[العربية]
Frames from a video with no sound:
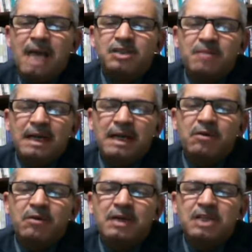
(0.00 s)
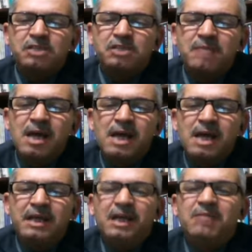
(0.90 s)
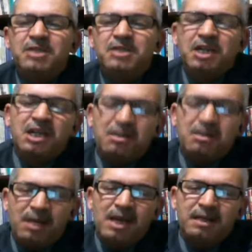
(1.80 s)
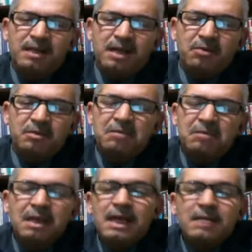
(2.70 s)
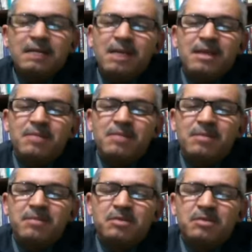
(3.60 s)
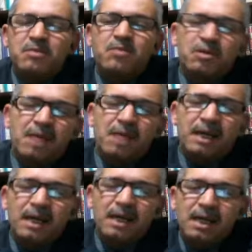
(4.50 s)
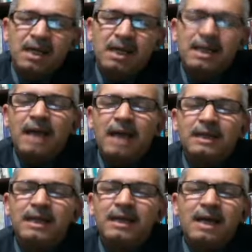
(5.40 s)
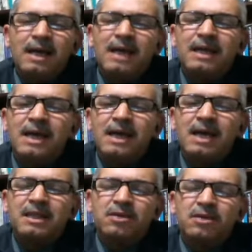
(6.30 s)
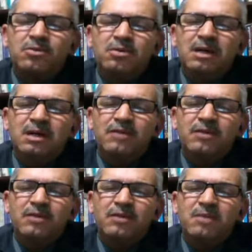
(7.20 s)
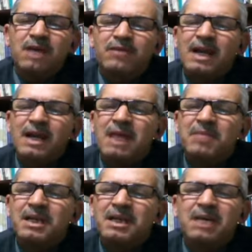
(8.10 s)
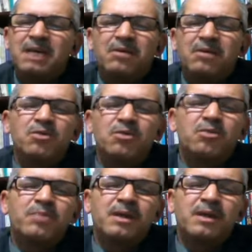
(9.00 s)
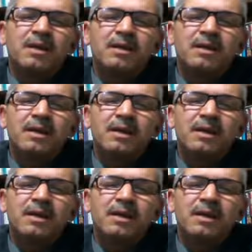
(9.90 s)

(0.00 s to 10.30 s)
حاجه معناها او ينجم يحل مشاكل البلاد او لكن هذا ما مش ممكن معناه يعني آه، انا لا اثق في المواقف لا الامريكيه ولا الاوروبيه